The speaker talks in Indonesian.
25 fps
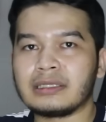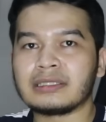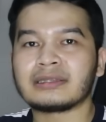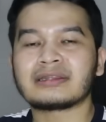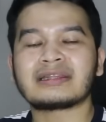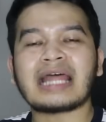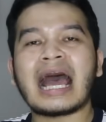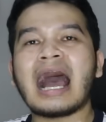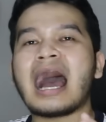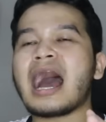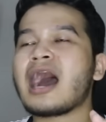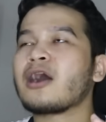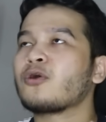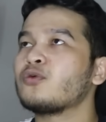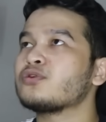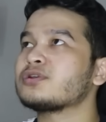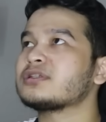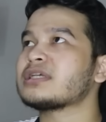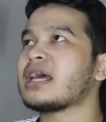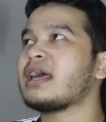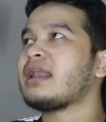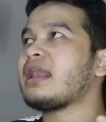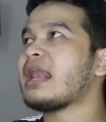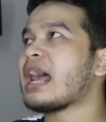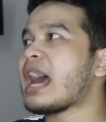Entah
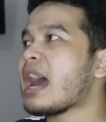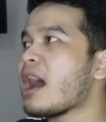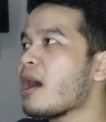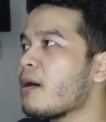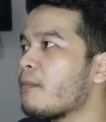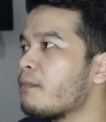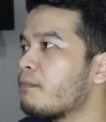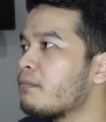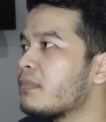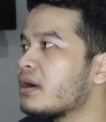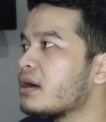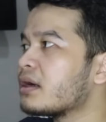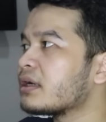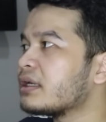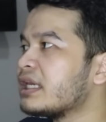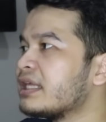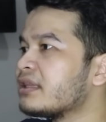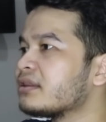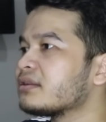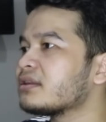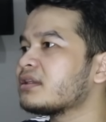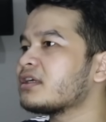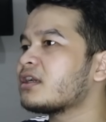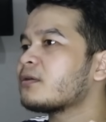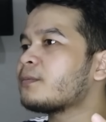aku salah
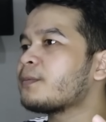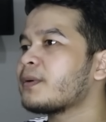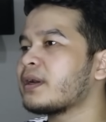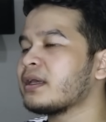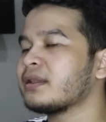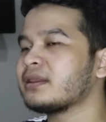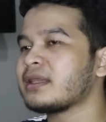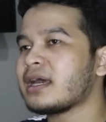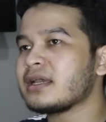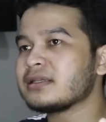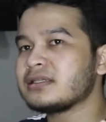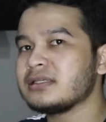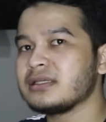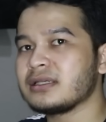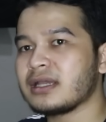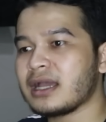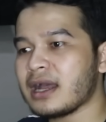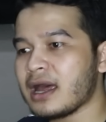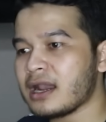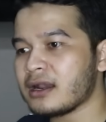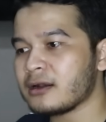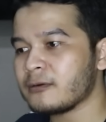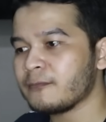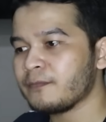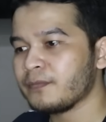
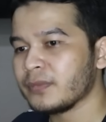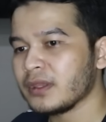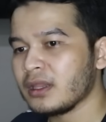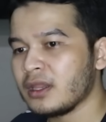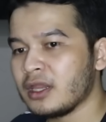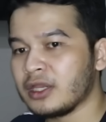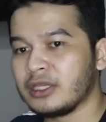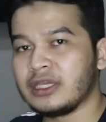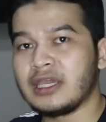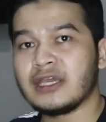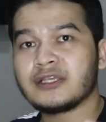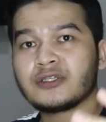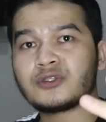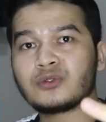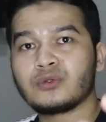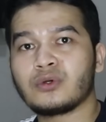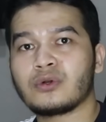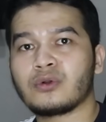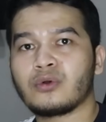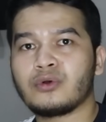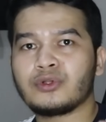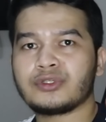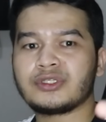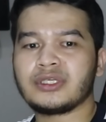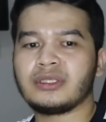menginterpretasikan
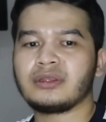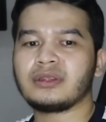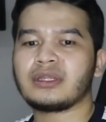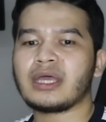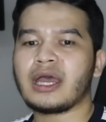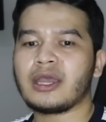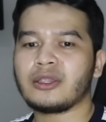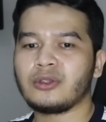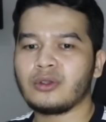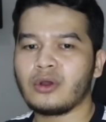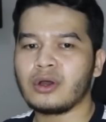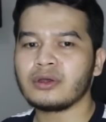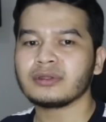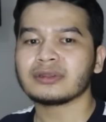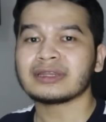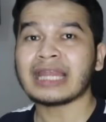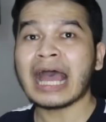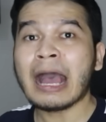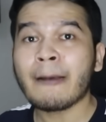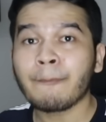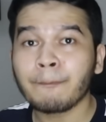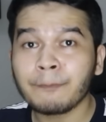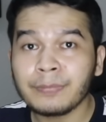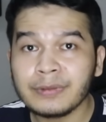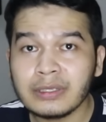gestur coach Sintayong,
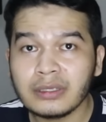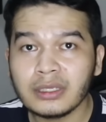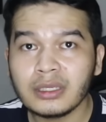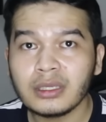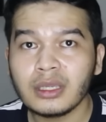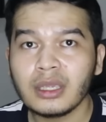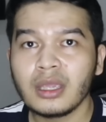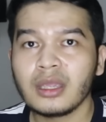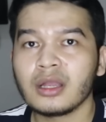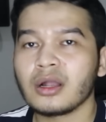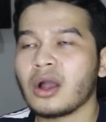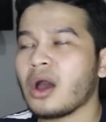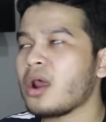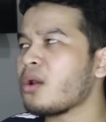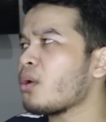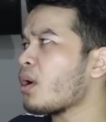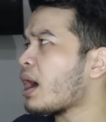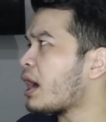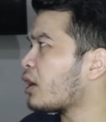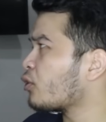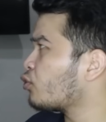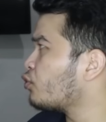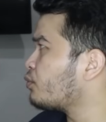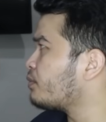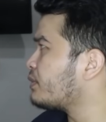tapi
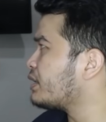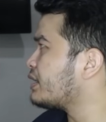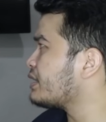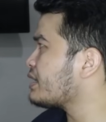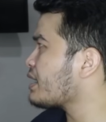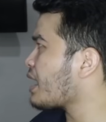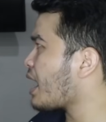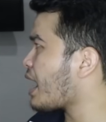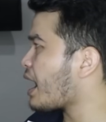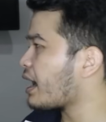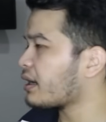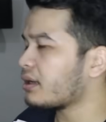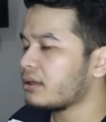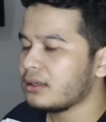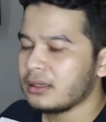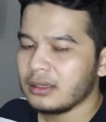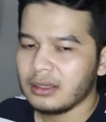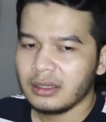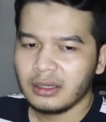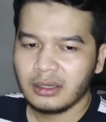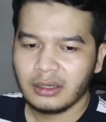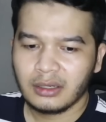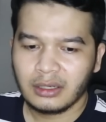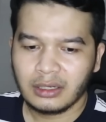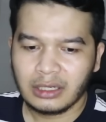kalau aku melihat
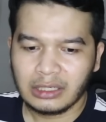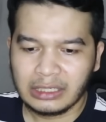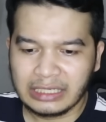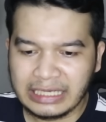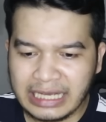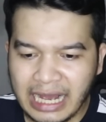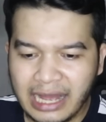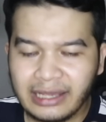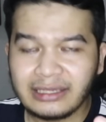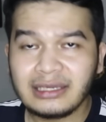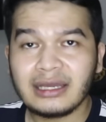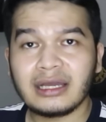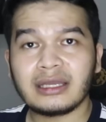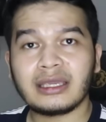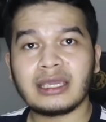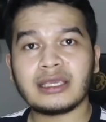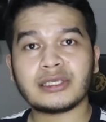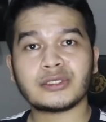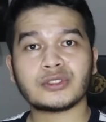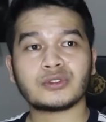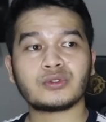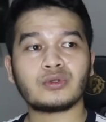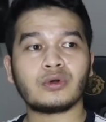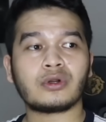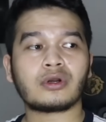gaya
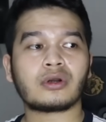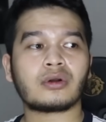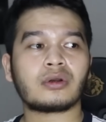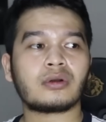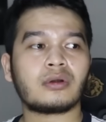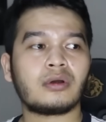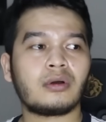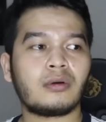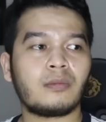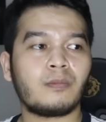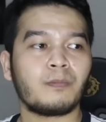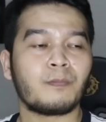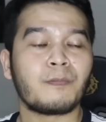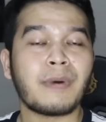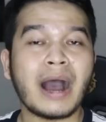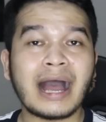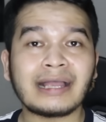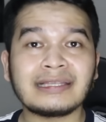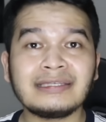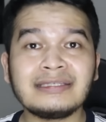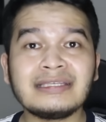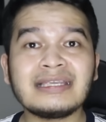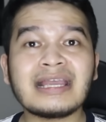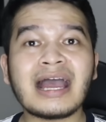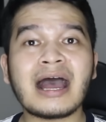gestur
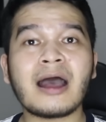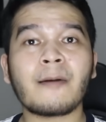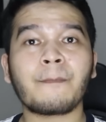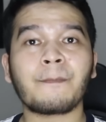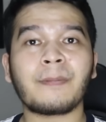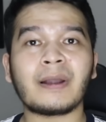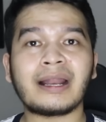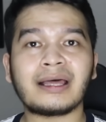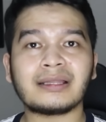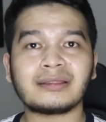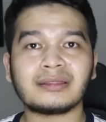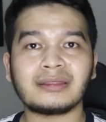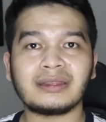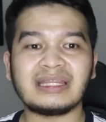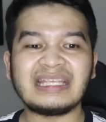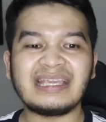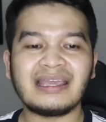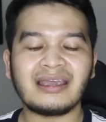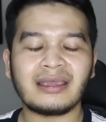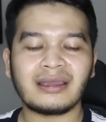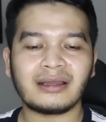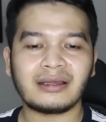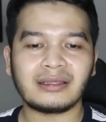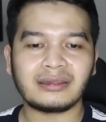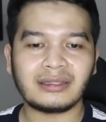banyak
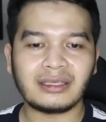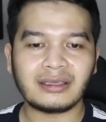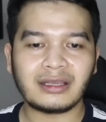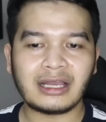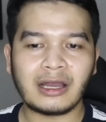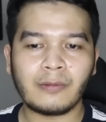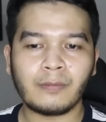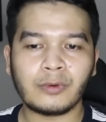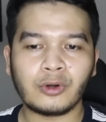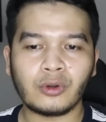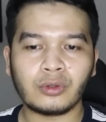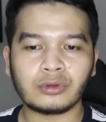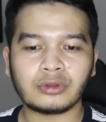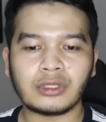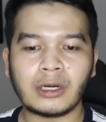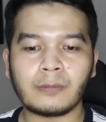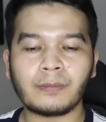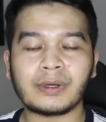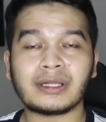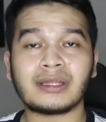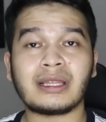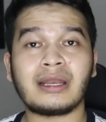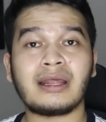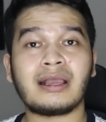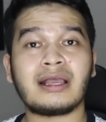pelatih ketika
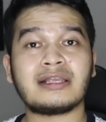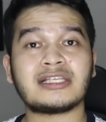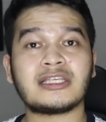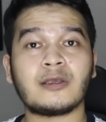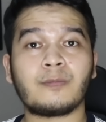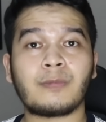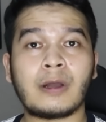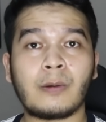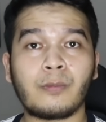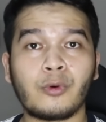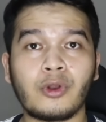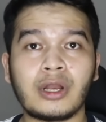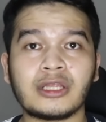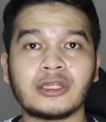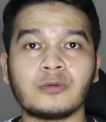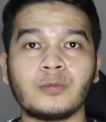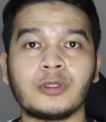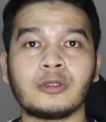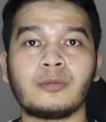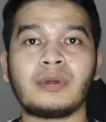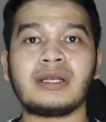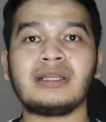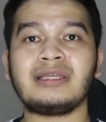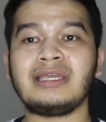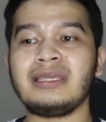menonton pertandingan sepak bola
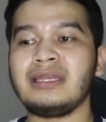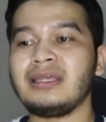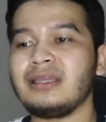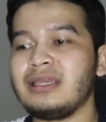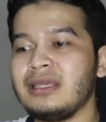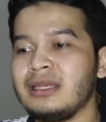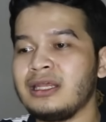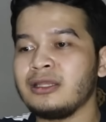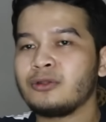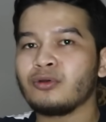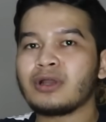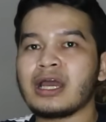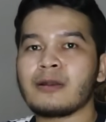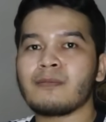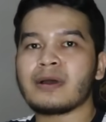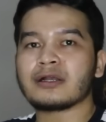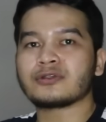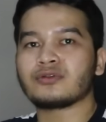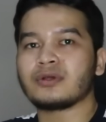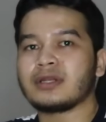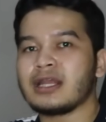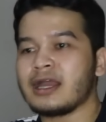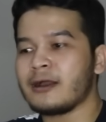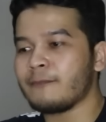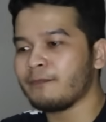teman-teman gini-gini itu kan
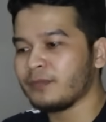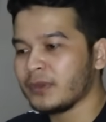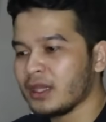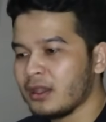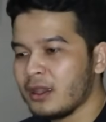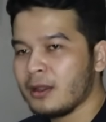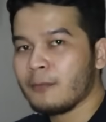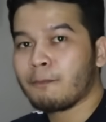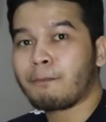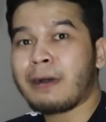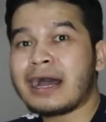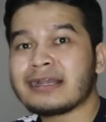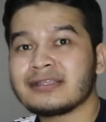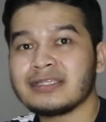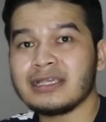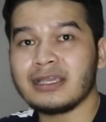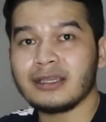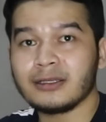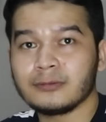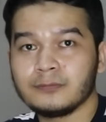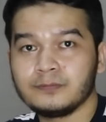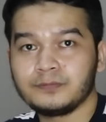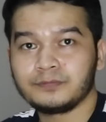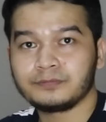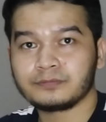maksudnya
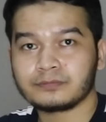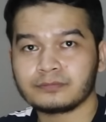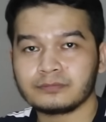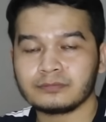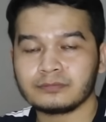passing